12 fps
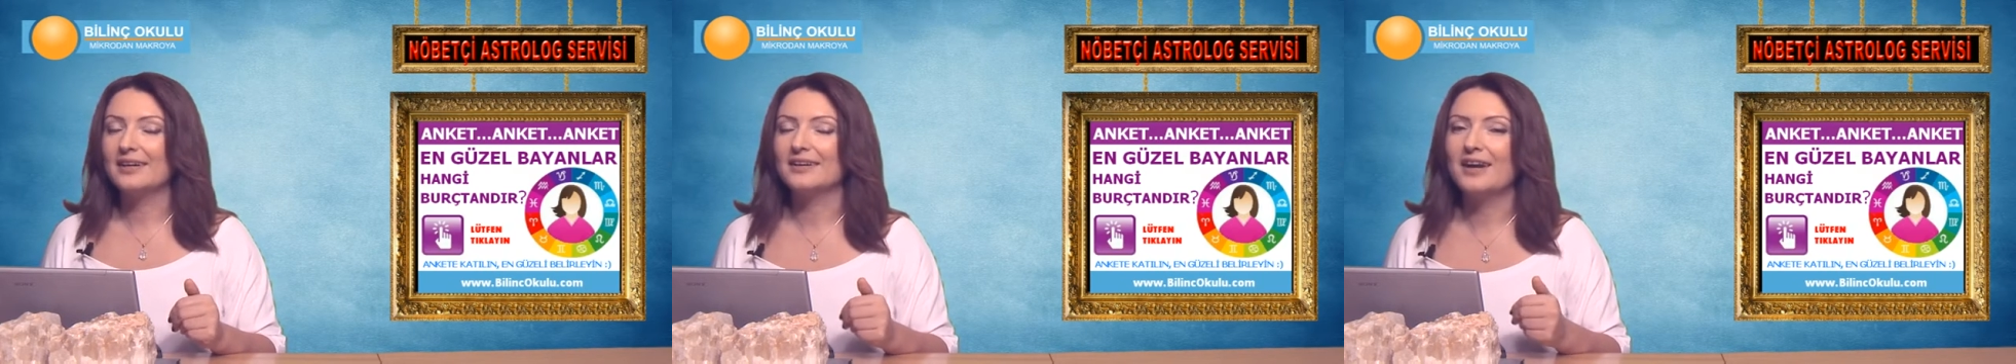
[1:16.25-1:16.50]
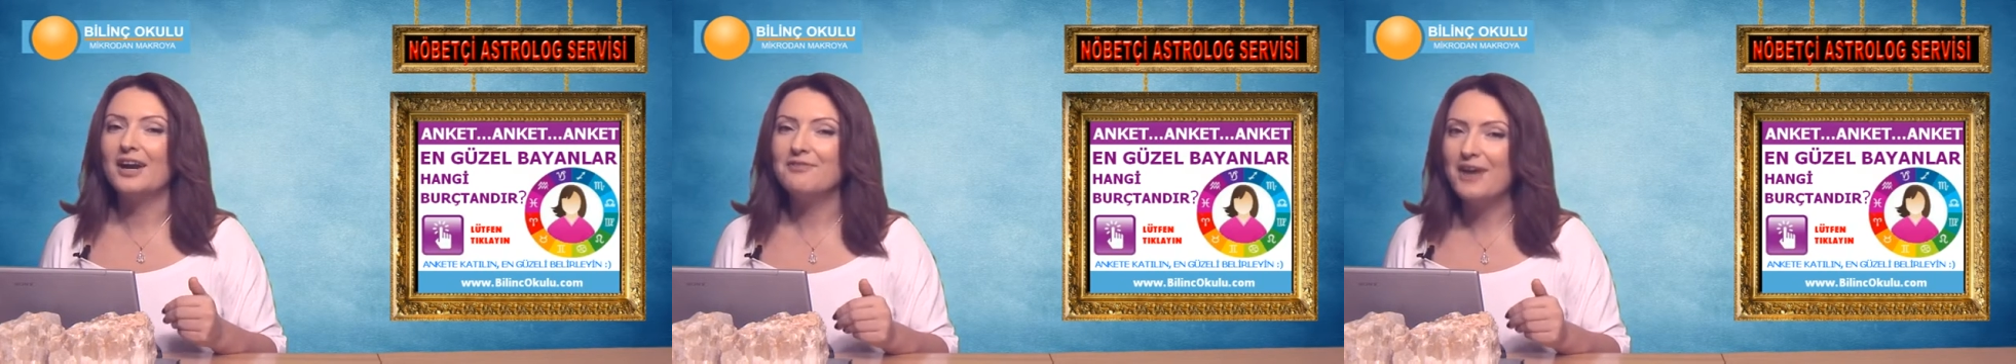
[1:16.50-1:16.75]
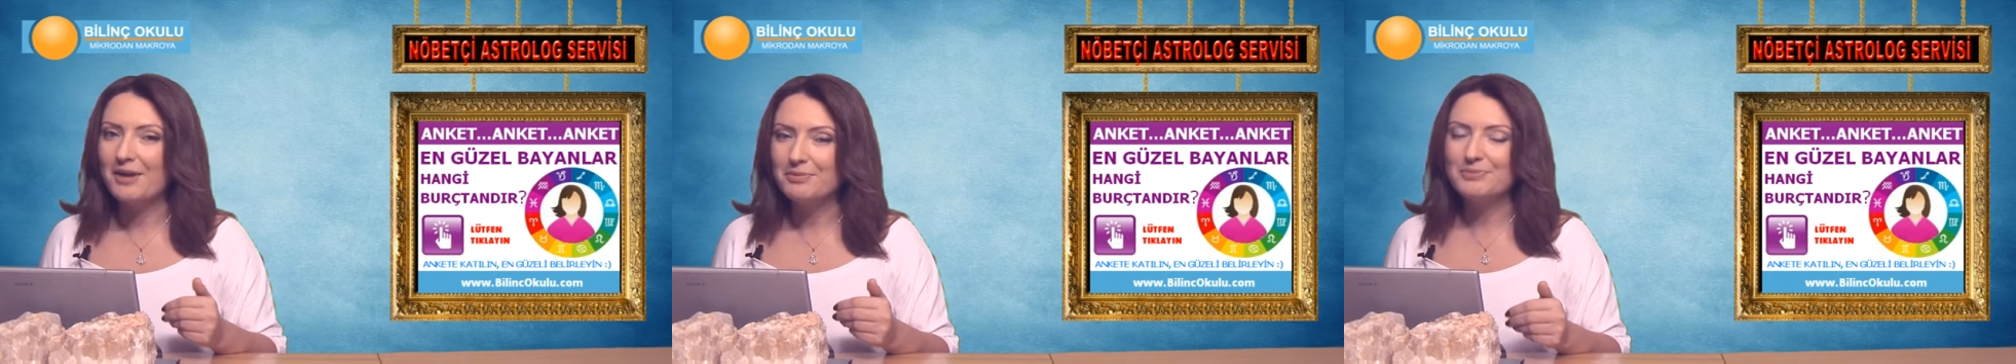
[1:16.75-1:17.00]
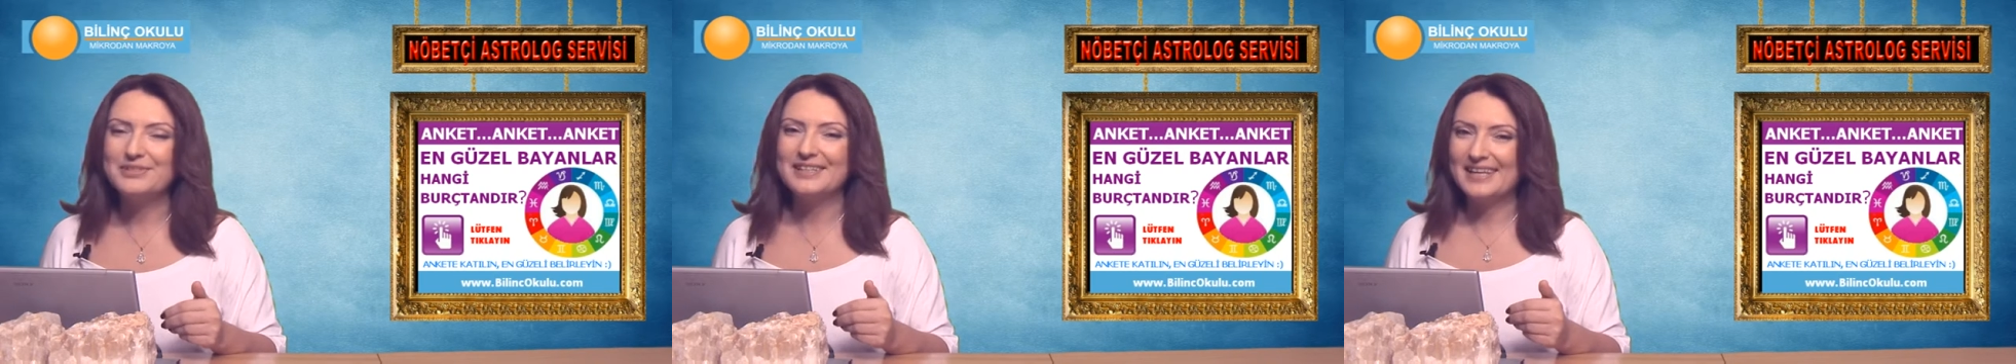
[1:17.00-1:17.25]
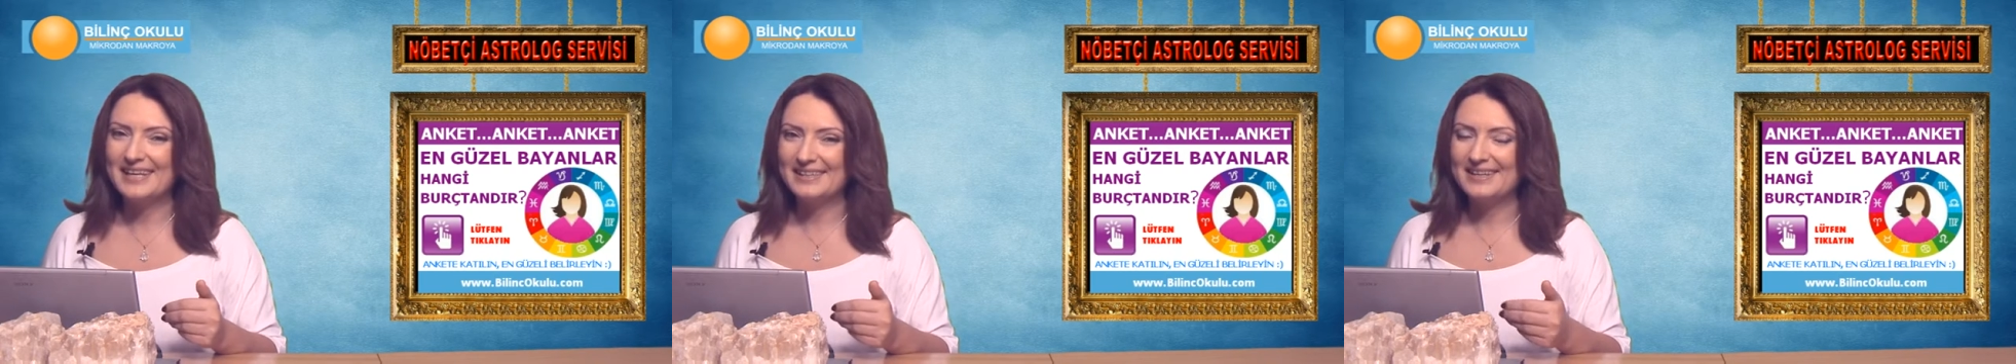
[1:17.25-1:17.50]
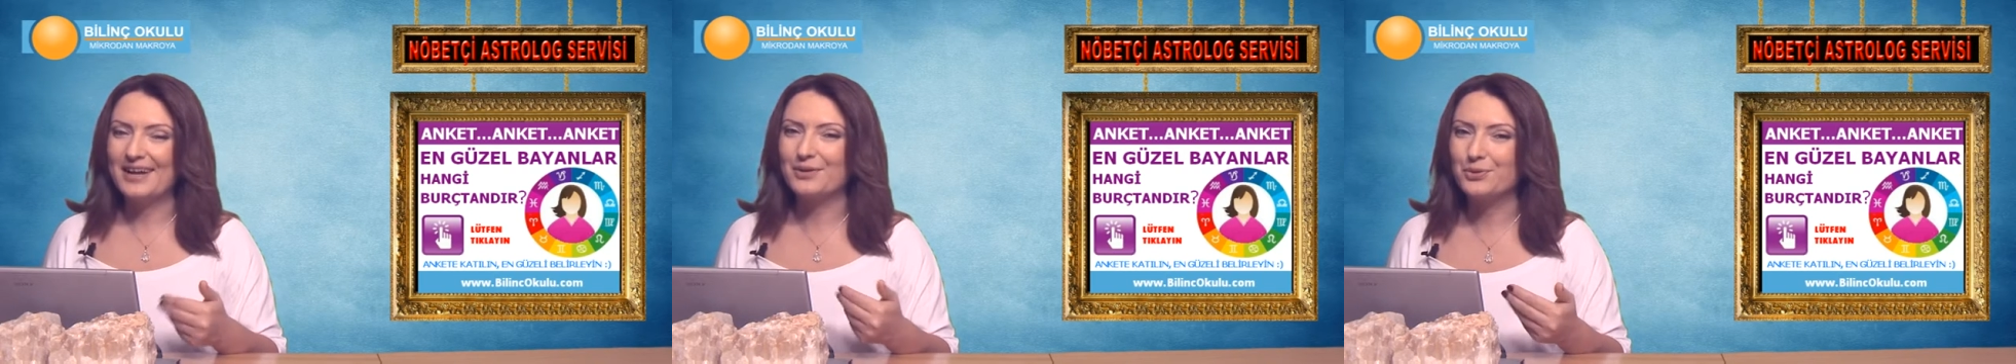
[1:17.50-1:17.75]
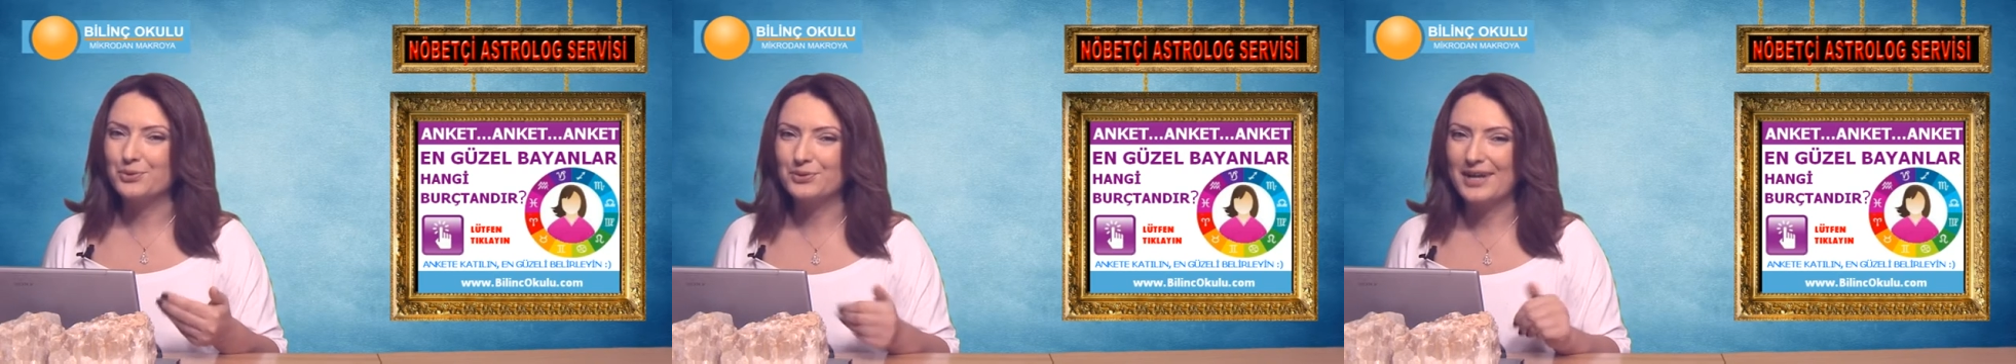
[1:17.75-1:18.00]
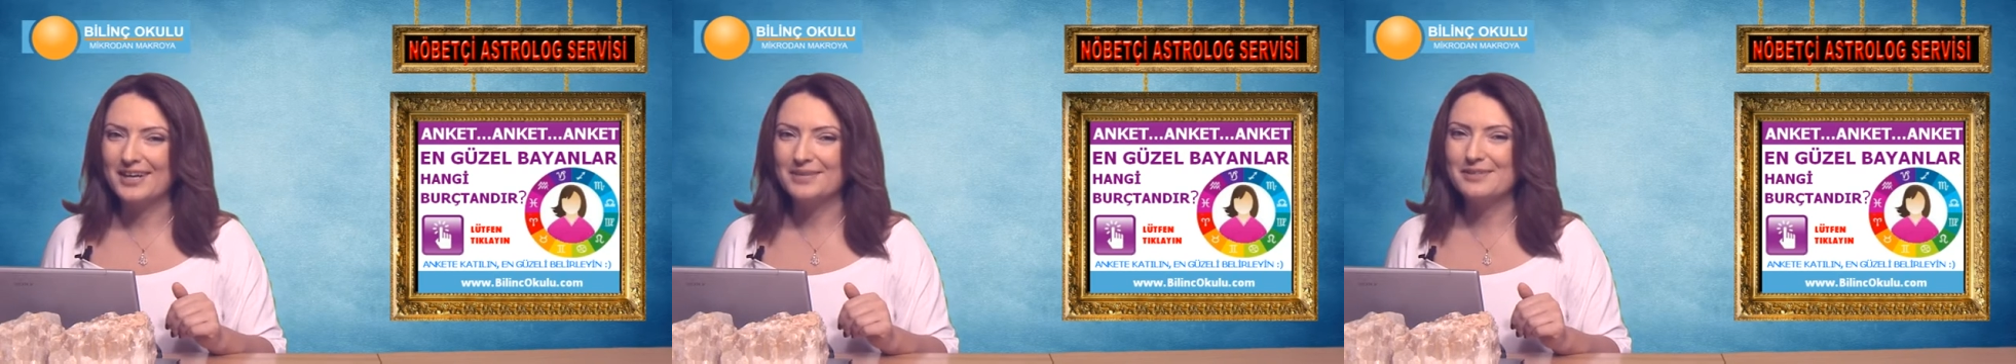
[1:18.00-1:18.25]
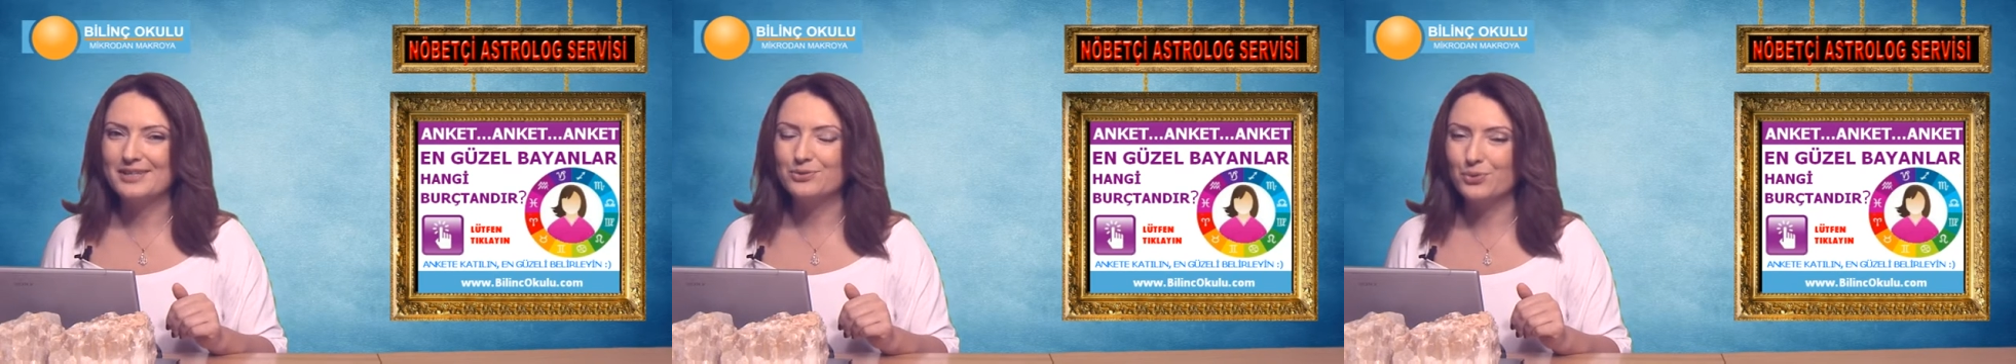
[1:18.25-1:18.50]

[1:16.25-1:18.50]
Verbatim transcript: karar vermemizi gerektiren konularda bize